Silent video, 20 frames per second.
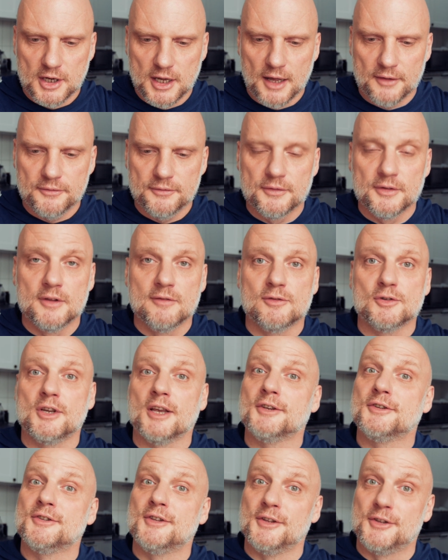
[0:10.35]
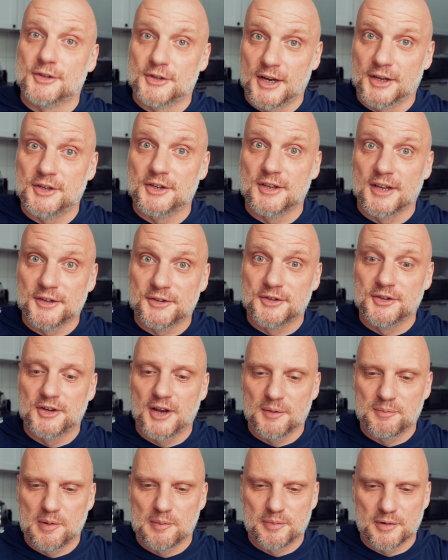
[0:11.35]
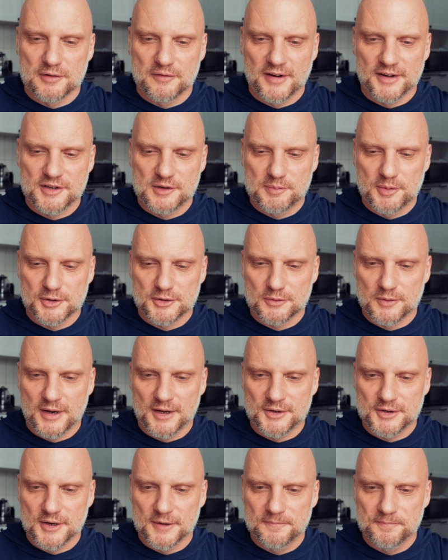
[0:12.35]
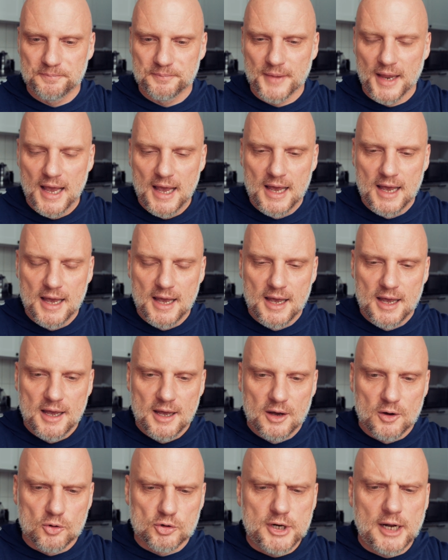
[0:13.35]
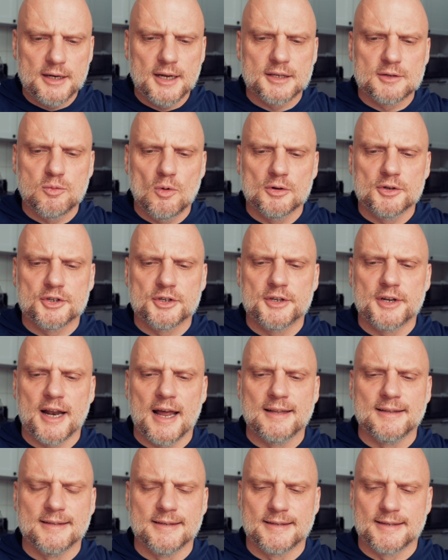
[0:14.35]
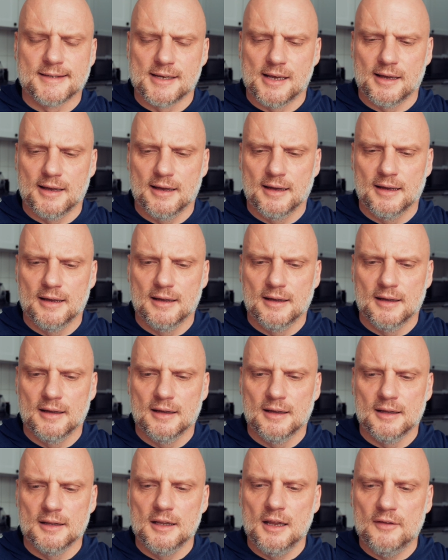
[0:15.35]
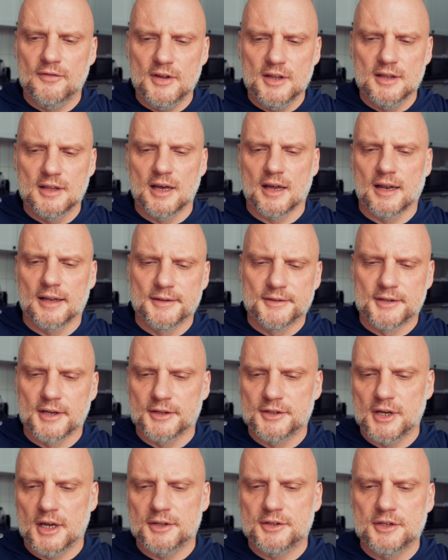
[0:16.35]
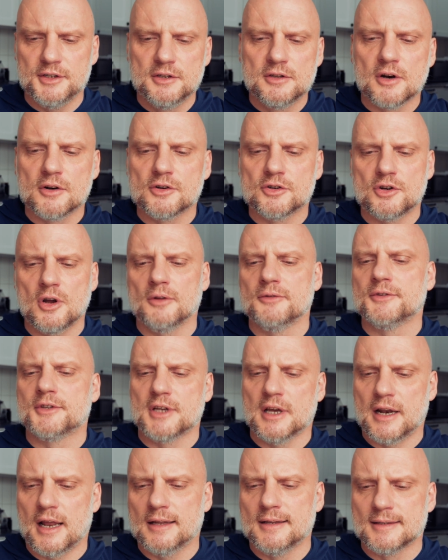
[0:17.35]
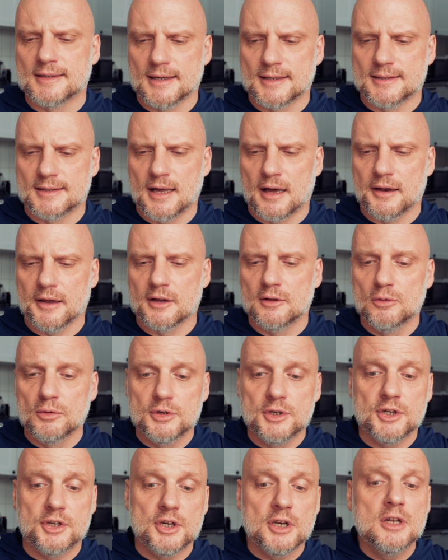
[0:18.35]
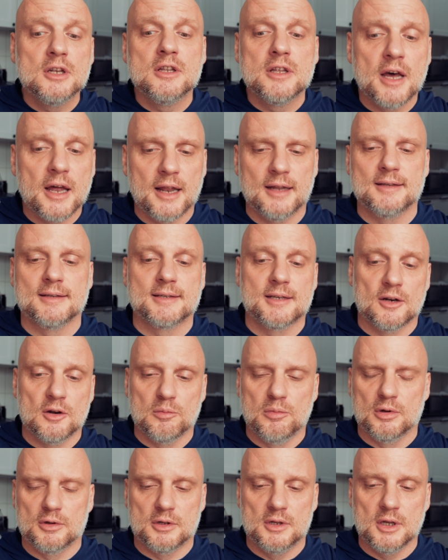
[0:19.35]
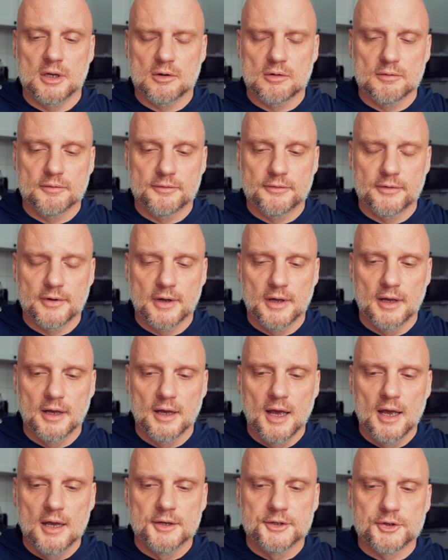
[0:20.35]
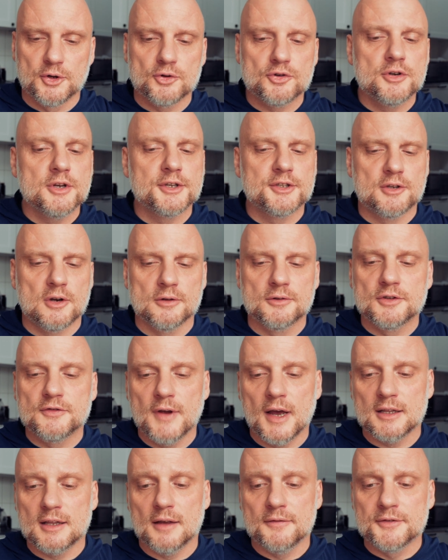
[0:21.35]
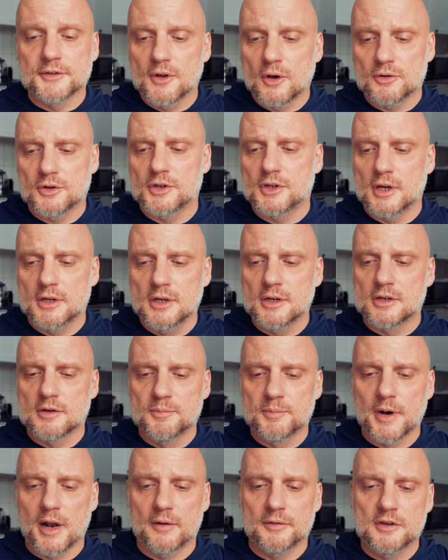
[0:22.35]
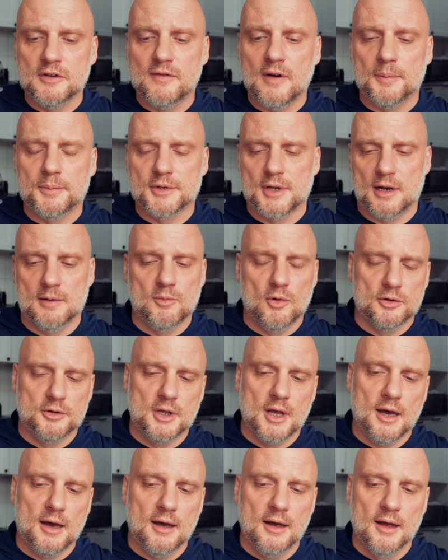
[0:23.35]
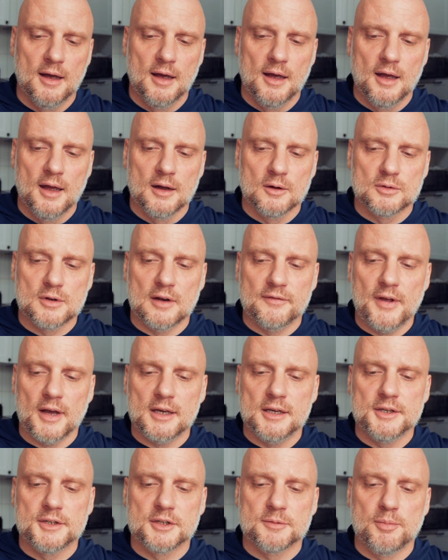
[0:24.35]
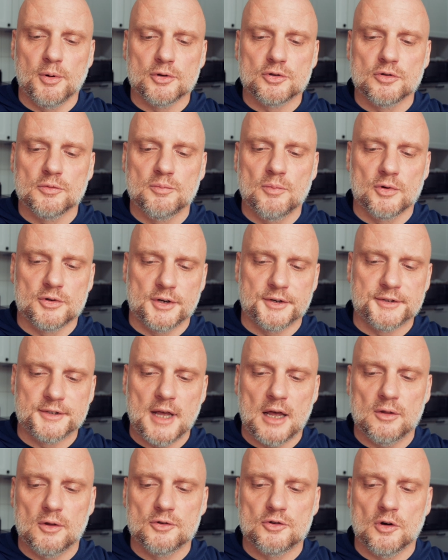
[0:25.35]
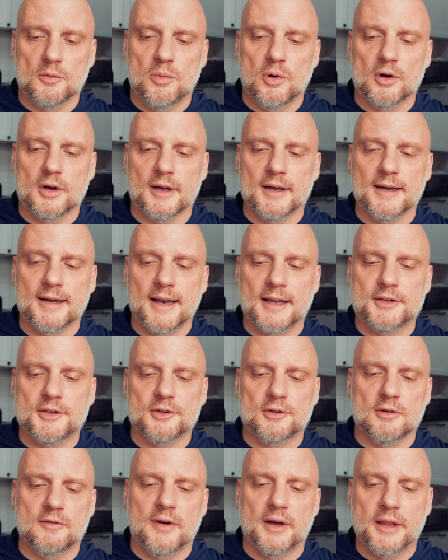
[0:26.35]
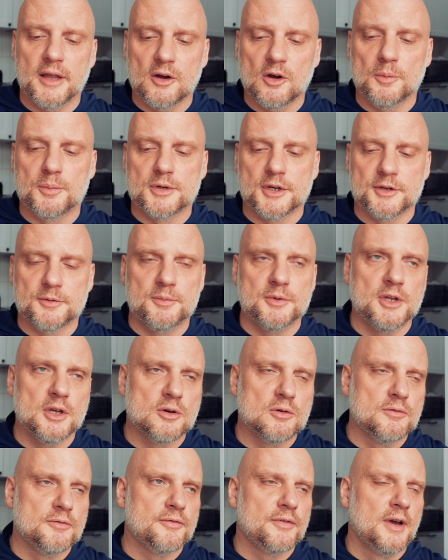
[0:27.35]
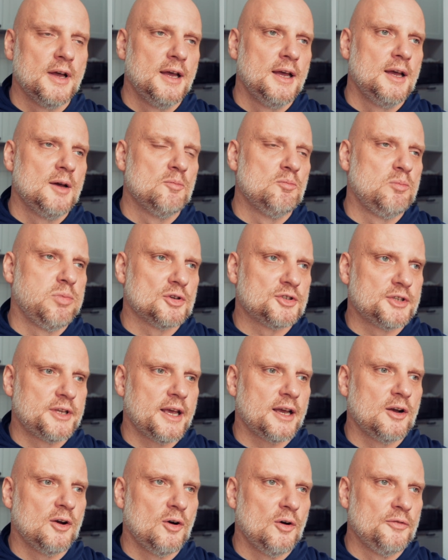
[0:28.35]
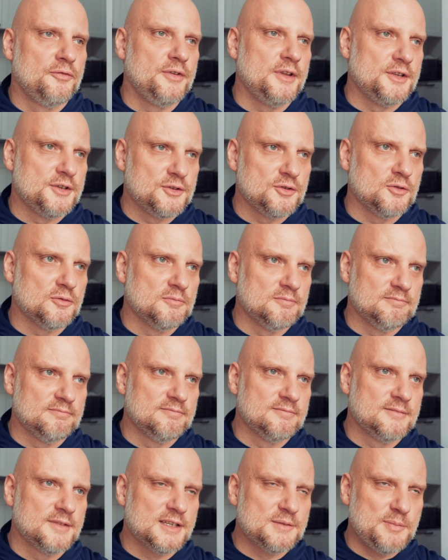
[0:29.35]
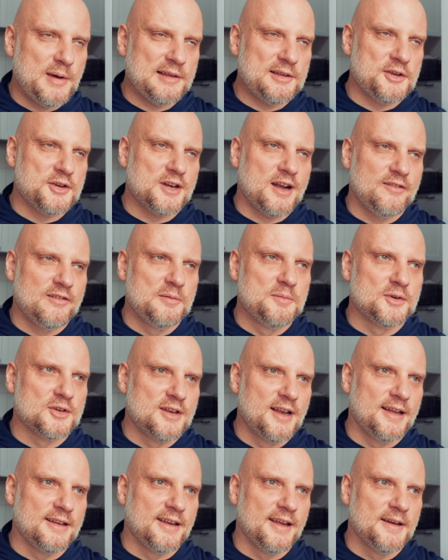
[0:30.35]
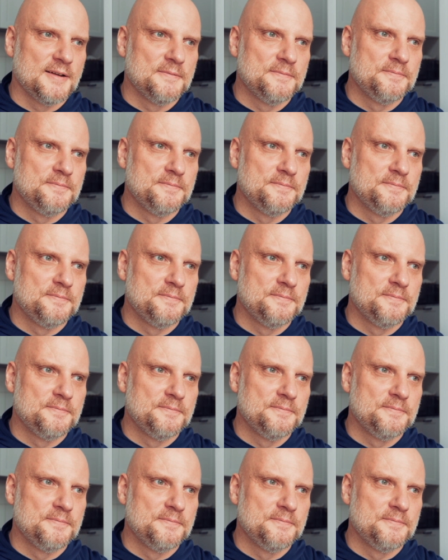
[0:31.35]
Jan 23 nas dzisiaj poprowadzi. Posłuchajcie. Różaniec łączy ręce, niewinne ręce dzieci, drżące ręce starych ludzi, silne ręce robotników. Z różnych stron świata wznosi się niczym prawdziwa psalmodia, która w jakiś sposób może stanąć obok recytowanego przez mnichów boskiego oficjum. To jest bardzo ciekawe myślenie.